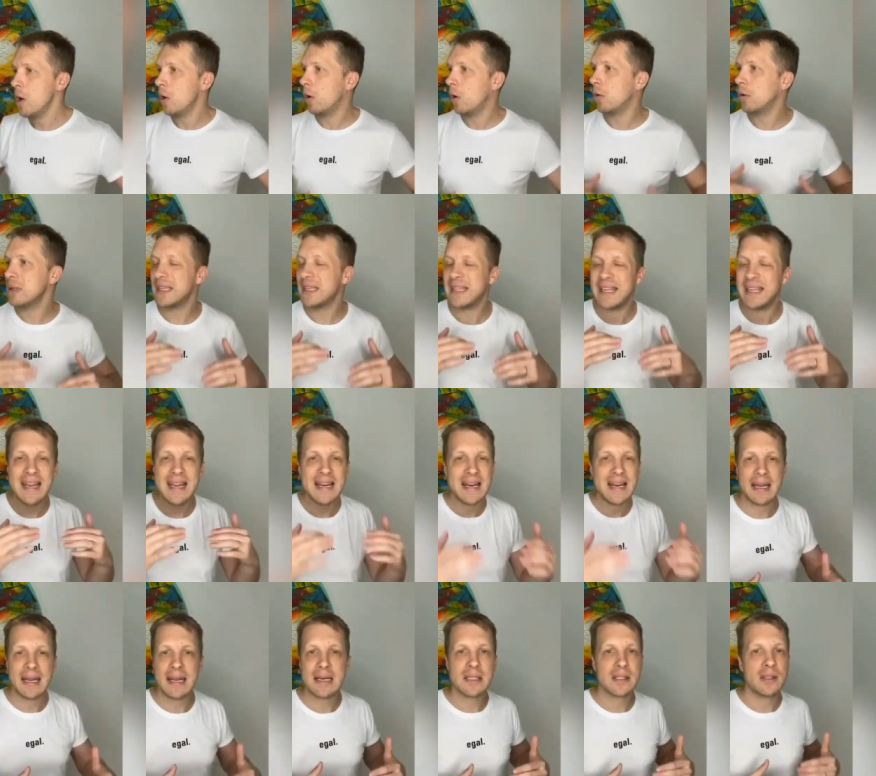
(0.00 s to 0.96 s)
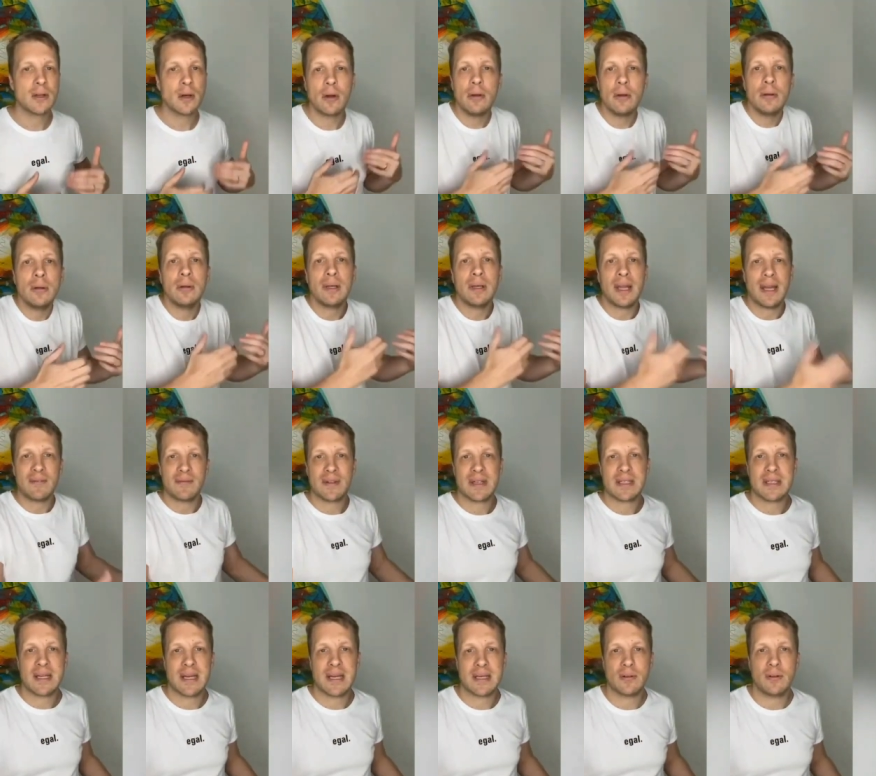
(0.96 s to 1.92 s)
und jeder, der jetzt noch
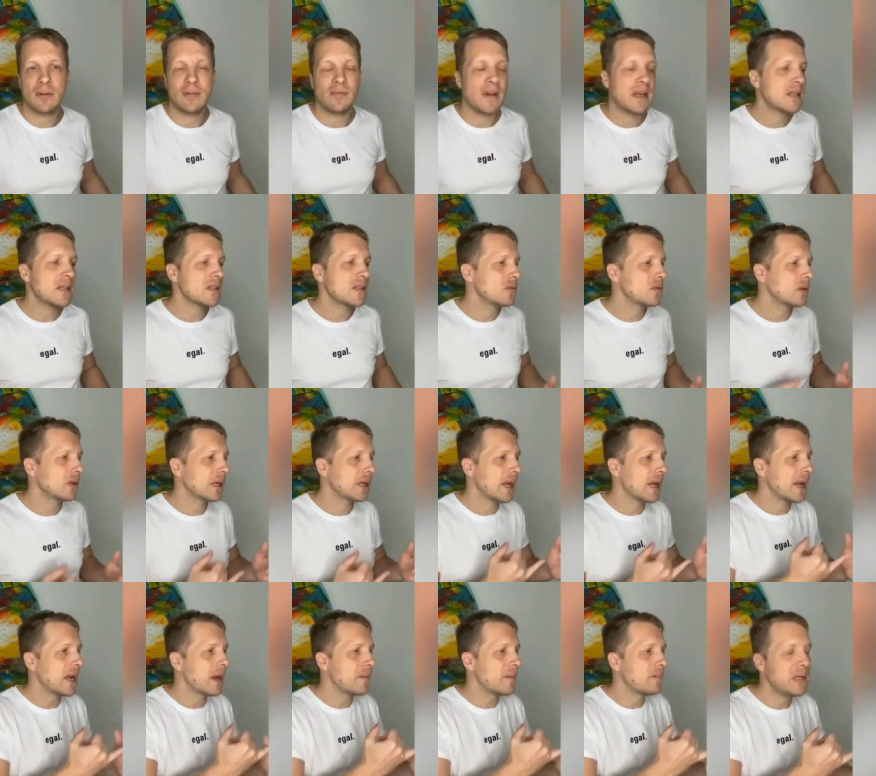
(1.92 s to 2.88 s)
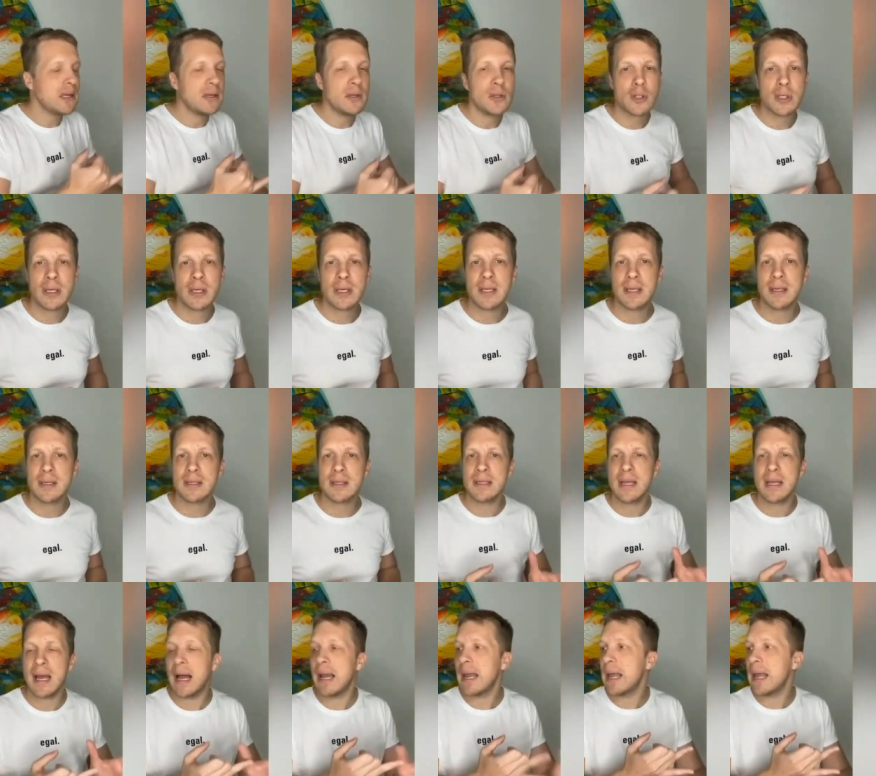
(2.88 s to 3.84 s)
irgendetwas hat und wenn es nur ein kleiner Bier Bienenstich ist
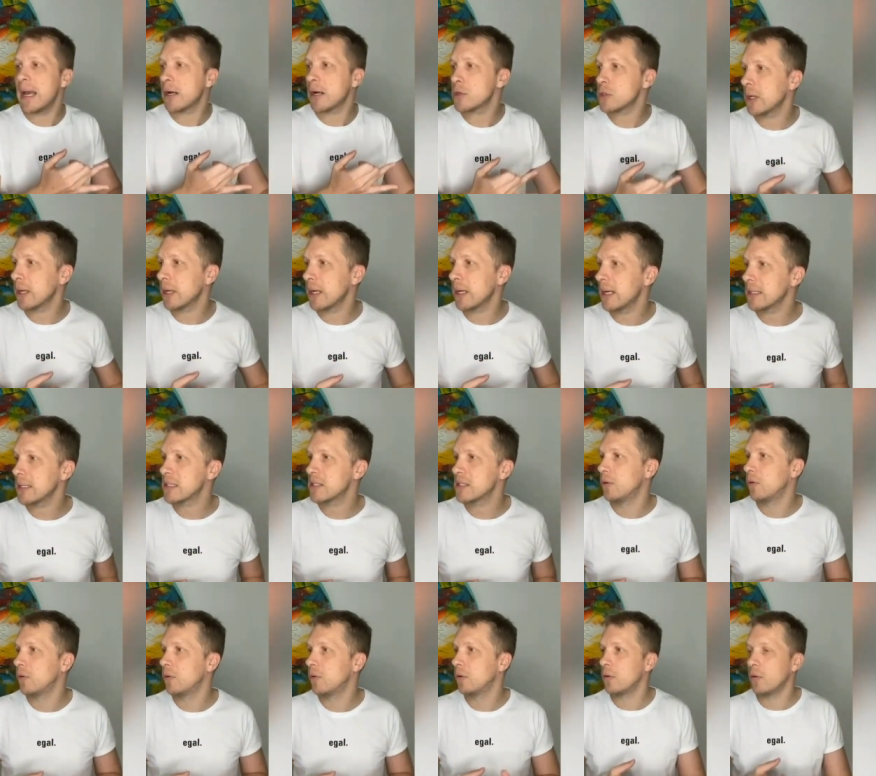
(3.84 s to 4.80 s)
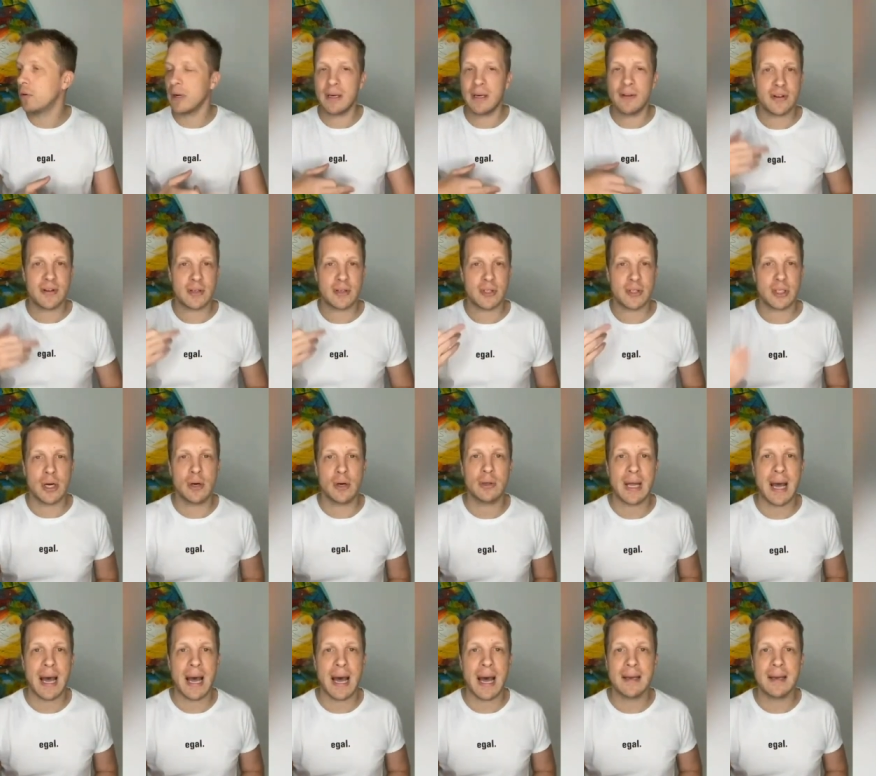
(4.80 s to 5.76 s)
eine allergische Reaktion oder eine
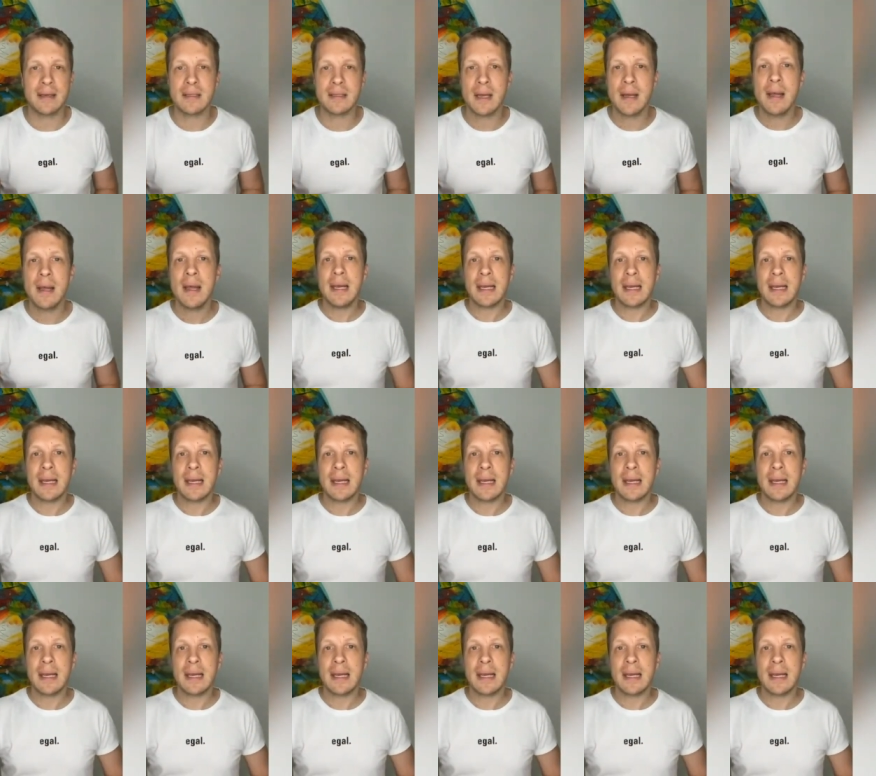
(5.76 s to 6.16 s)
verstauchte Hand,